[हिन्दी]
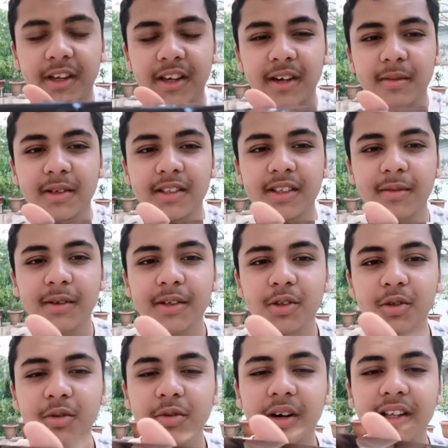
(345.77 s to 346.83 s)
मैंने अब इसे भी
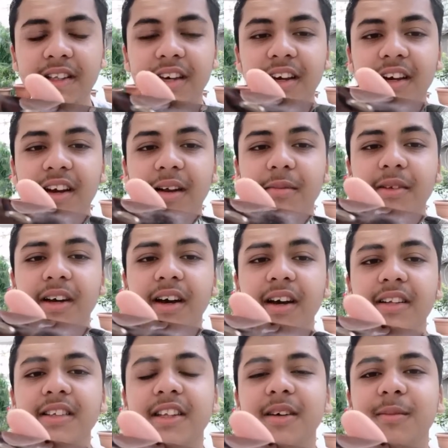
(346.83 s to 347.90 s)
छुआ दिया अगर आप
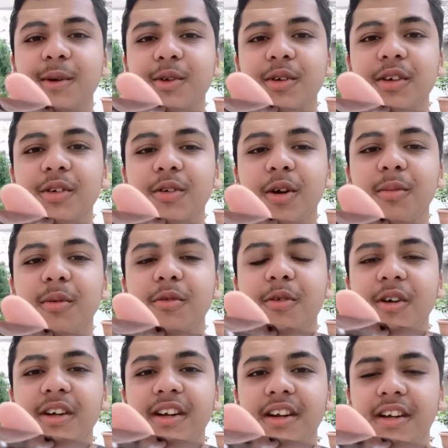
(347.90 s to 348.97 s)
ध्यान से देखो तो एक ड्रॉप ऑफ
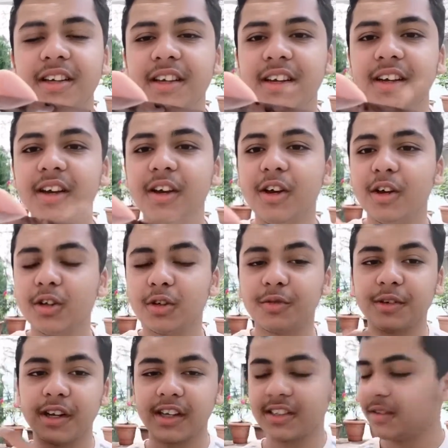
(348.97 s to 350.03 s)
वाटर रखी है तो
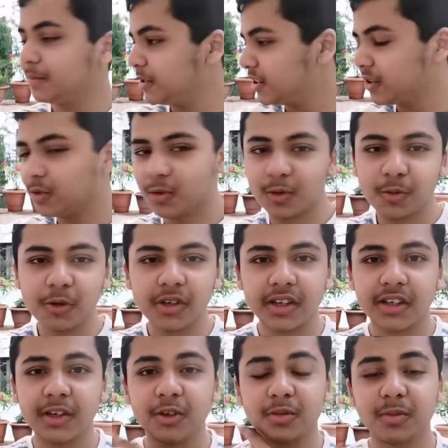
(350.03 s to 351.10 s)
फटाक से पीछे एक नोटबुक
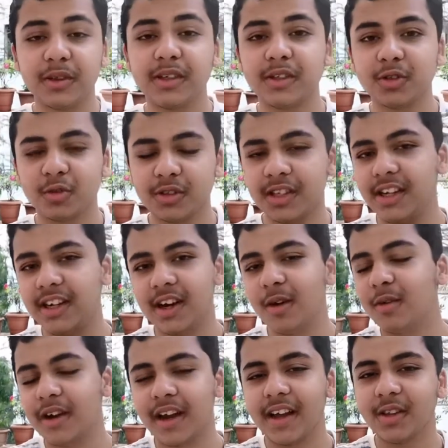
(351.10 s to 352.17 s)
रखी है उसमें कुछ लिखा
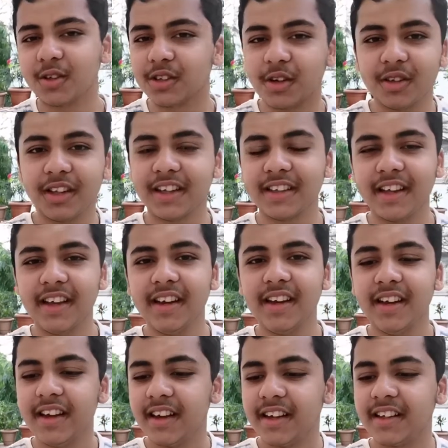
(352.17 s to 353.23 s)
हुआ है तो चलो देखते हैं
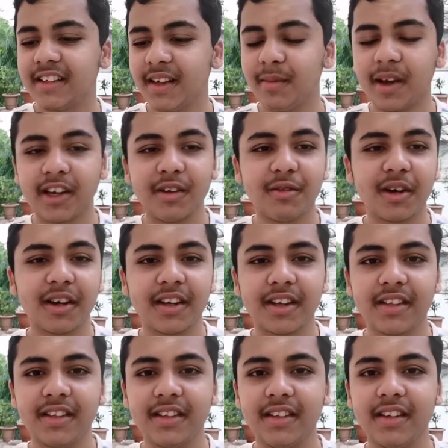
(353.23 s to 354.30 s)
यार कितना मैग्नीफाई
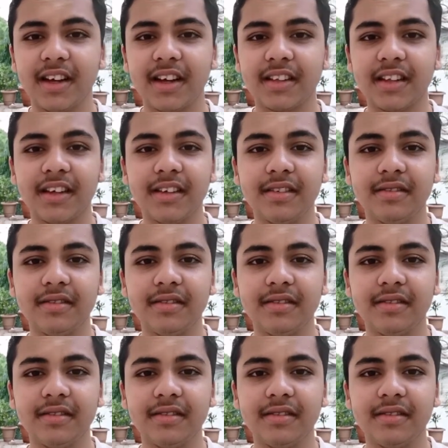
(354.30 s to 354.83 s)
करके दिखाता